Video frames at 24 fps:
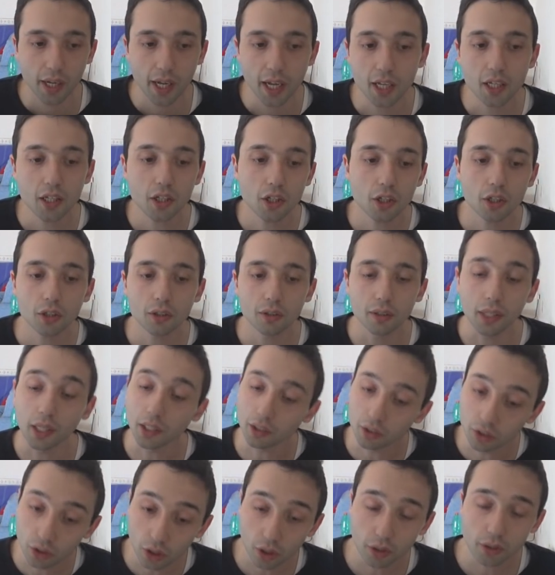E io
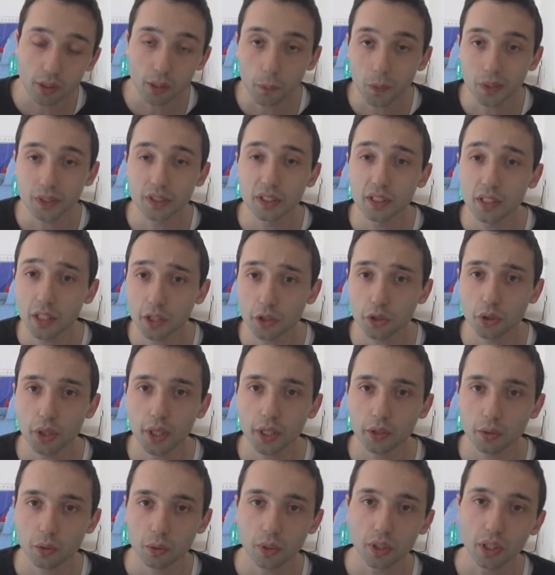attorno a questi tre
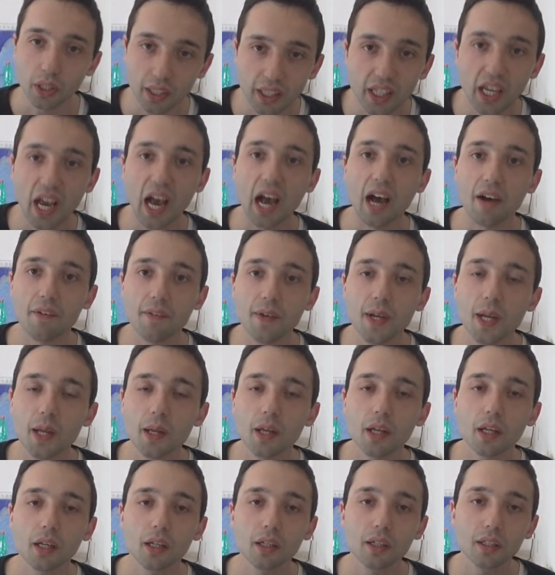giocatori
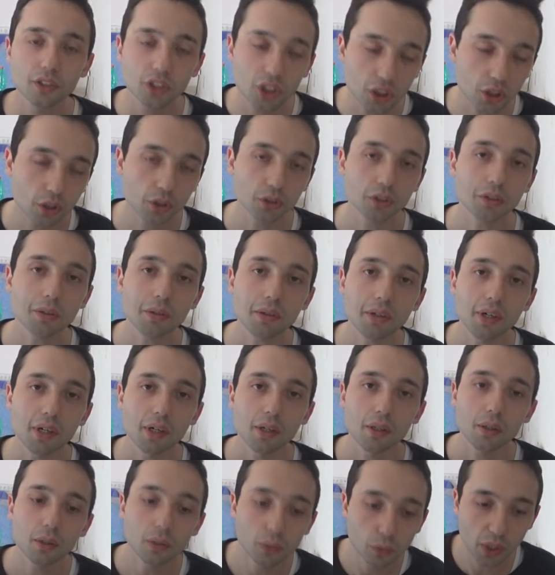chiave ci
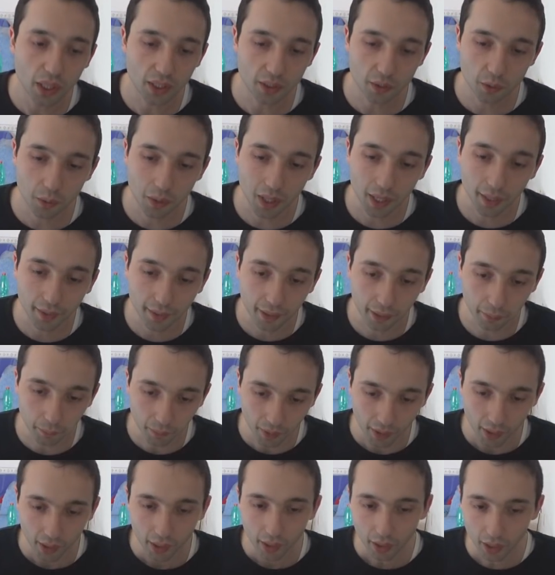costruirò una squadra
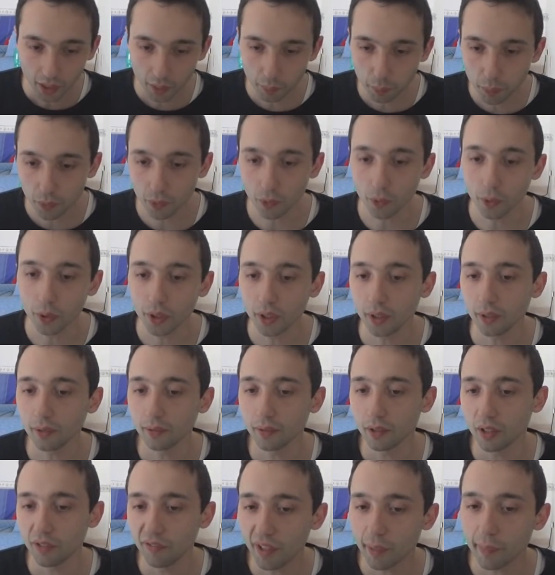che poi
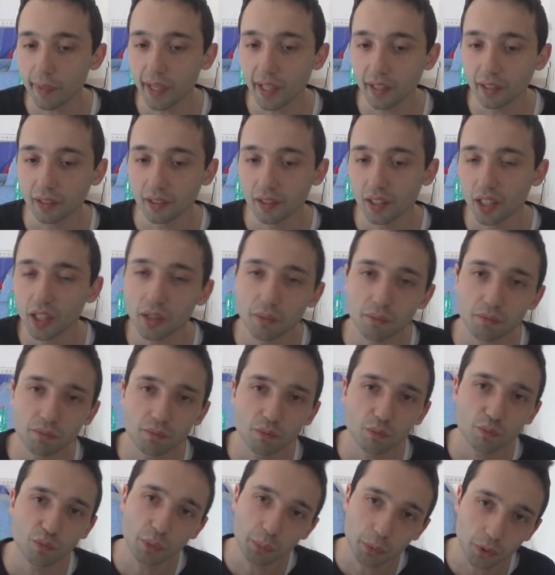ovviamente
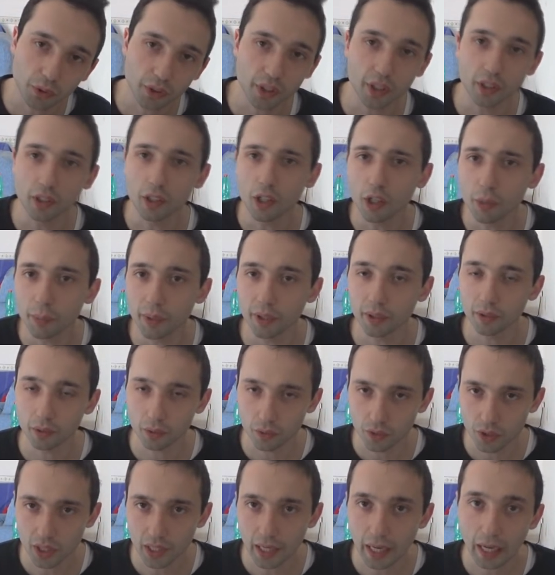vi potrei o meno
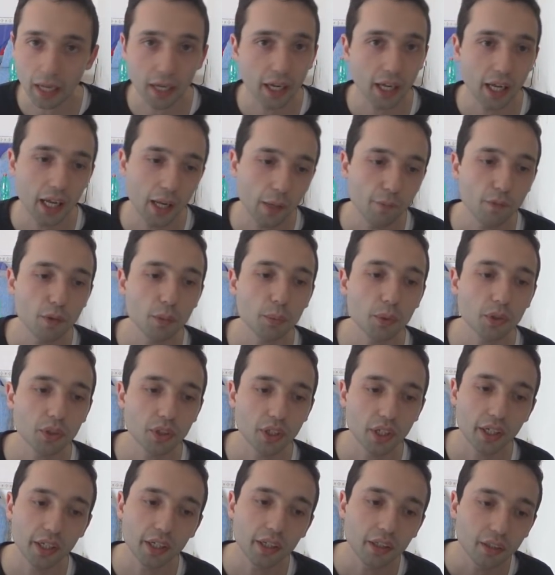consigliare e vi
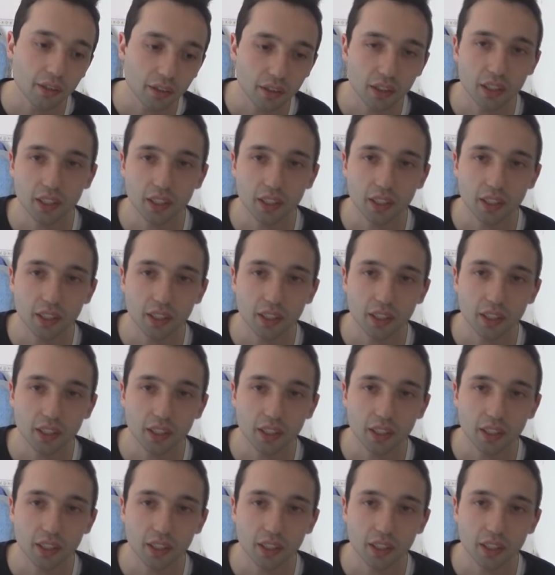potrei